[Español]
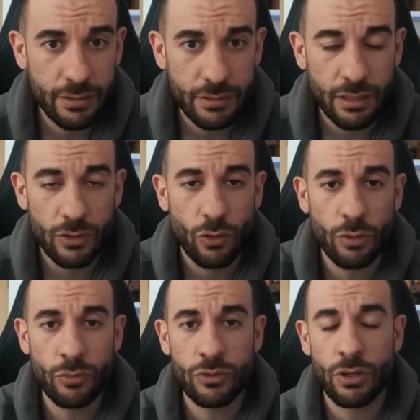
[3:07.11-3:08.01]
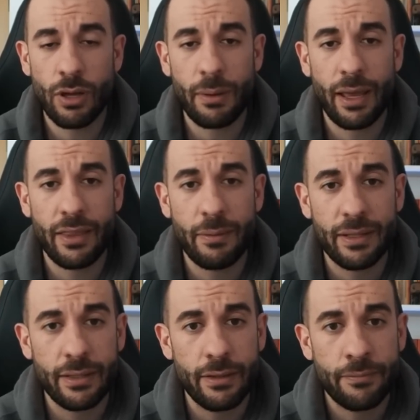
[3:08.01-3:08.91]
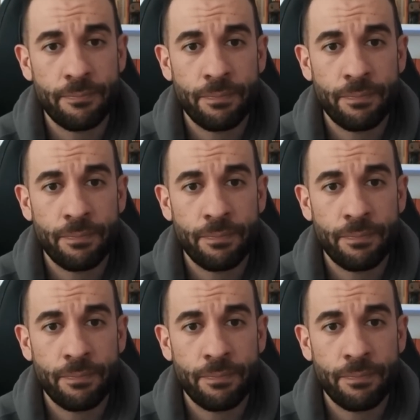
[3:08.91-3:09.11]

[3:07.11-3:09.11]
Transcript: O sea, todo el mundo habla de debatir,